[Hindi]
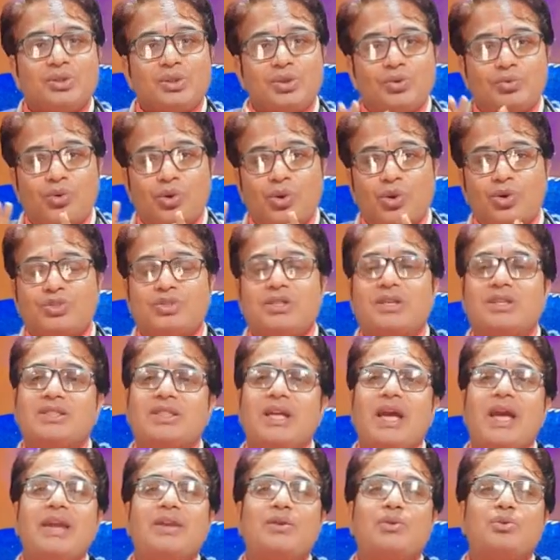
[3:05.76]
तो हो
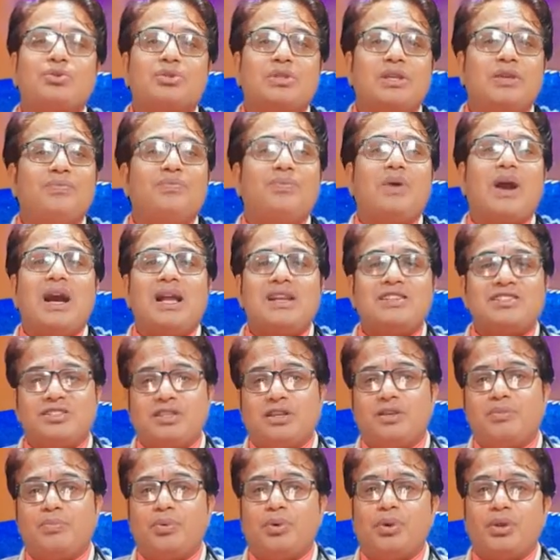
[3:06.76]
सकता है कि उसकी फाल्स
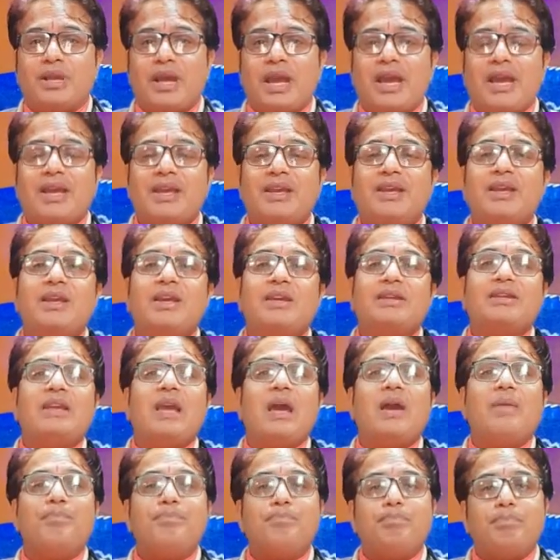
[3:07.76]
रिपोर्ट आए
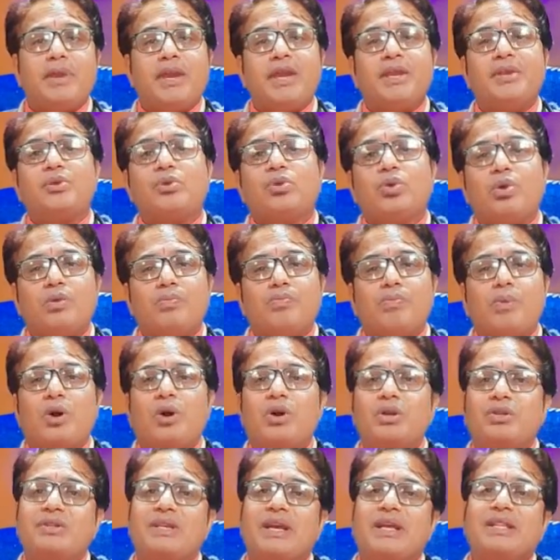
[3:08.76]
यह पेट को
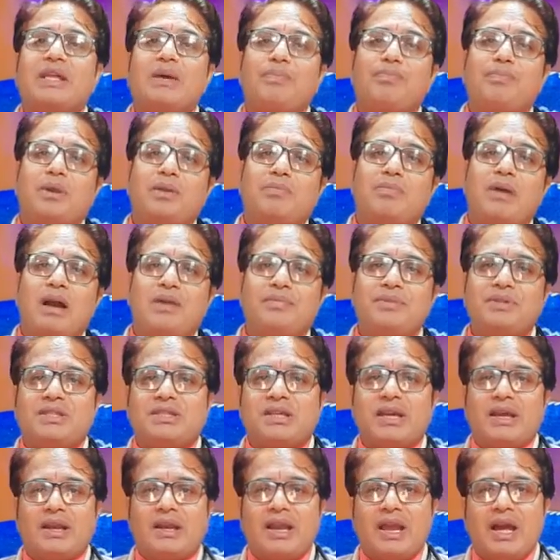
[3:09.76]
बहुत ज़्यादा प्रभावित
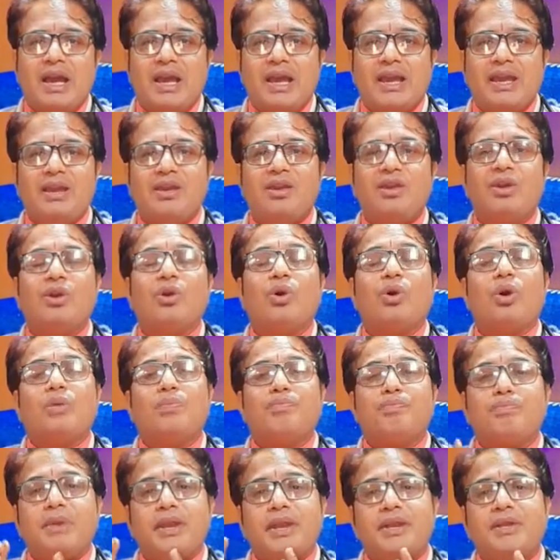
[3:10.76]
कर रहा है और
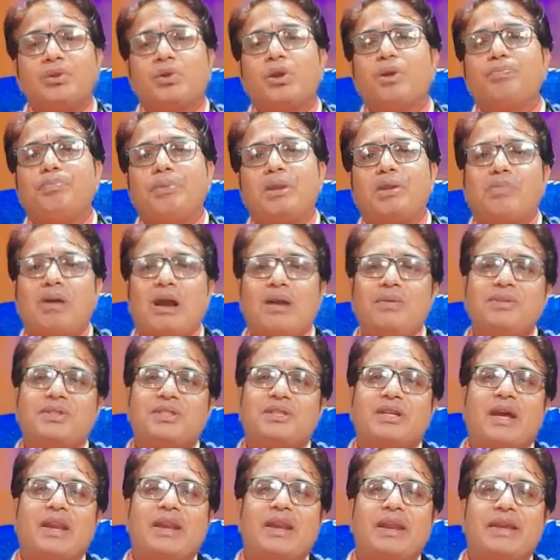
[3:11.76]
पेट को प्रभावित
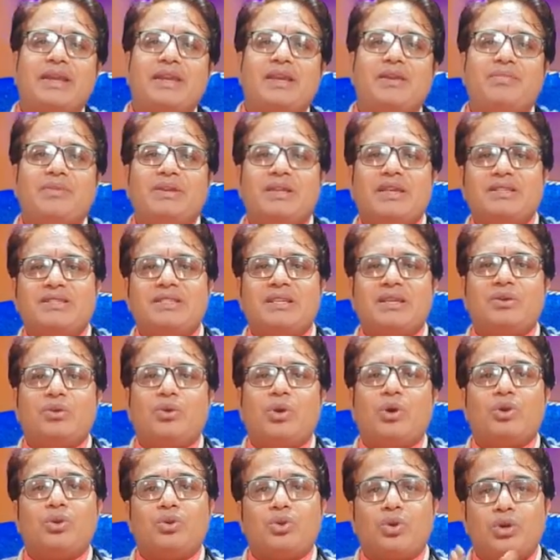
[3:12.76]
करने की वजह से
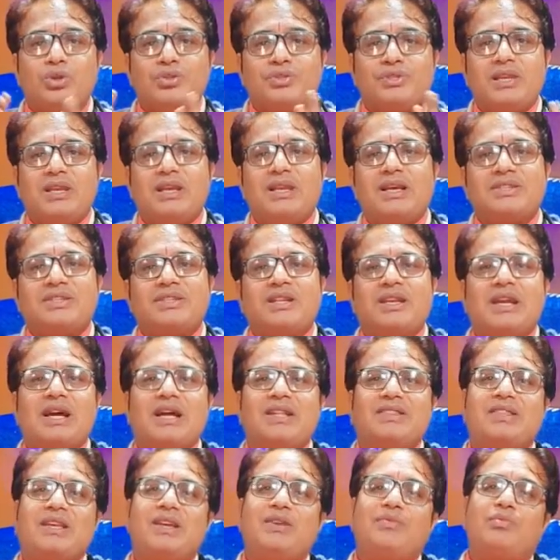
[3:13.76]
कौन कौन से लक्षण
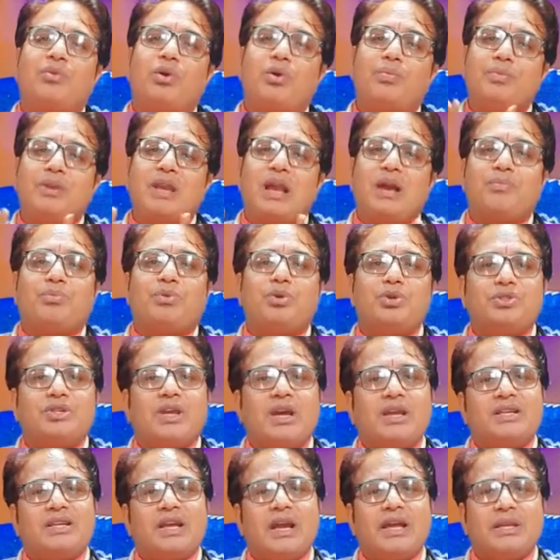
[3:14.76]
आते हैं वो भी आपको
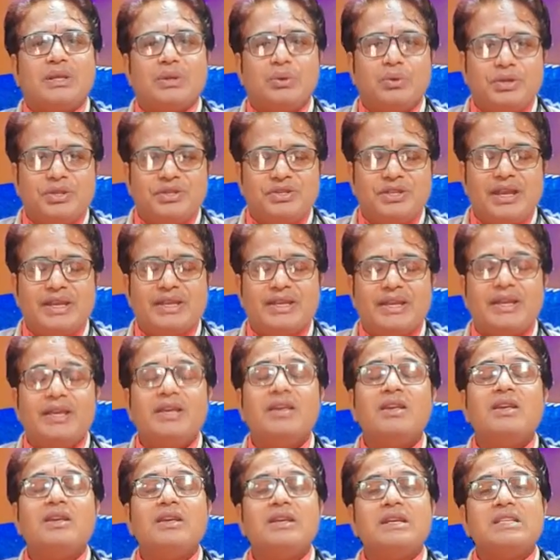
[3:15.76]
जानकारी होनी चाहिए
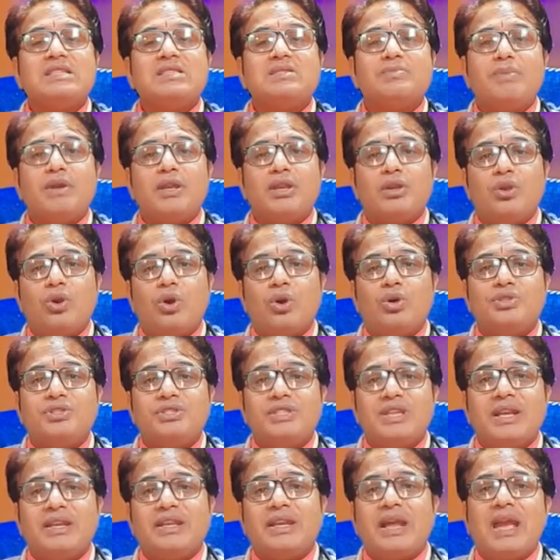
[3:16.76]
इसमें
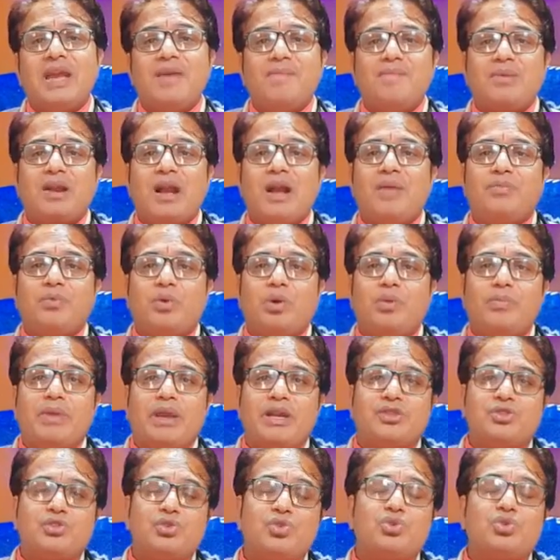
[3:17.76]
नोजिया टाइप का आपको
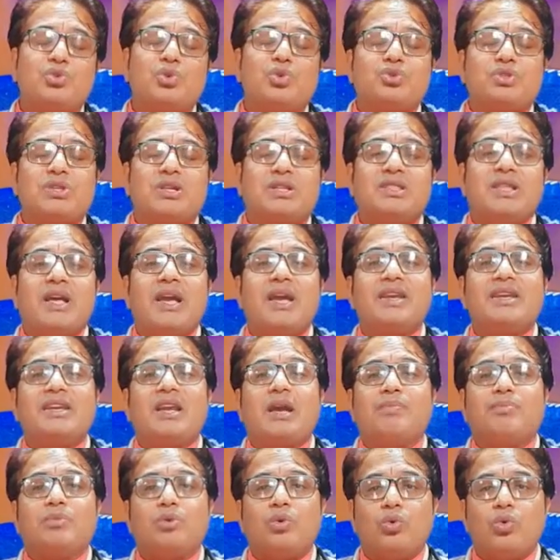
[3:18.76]
महसूस हो सकता है कि
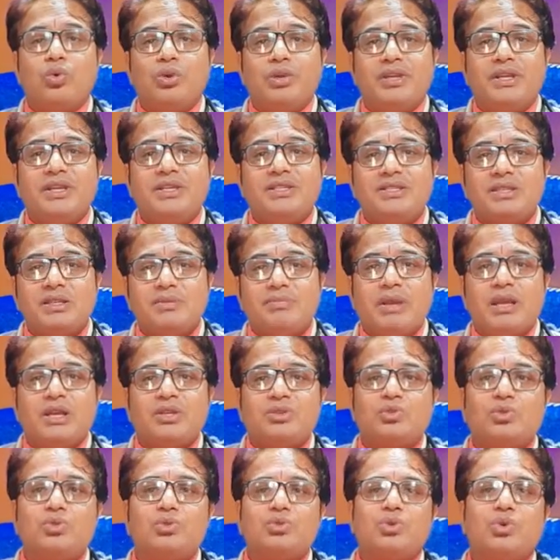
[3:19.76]
आपको उल्टी सी
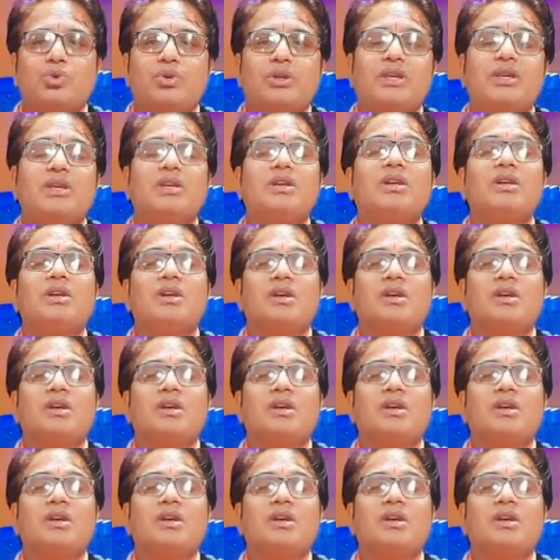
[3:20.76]
महसूस होगी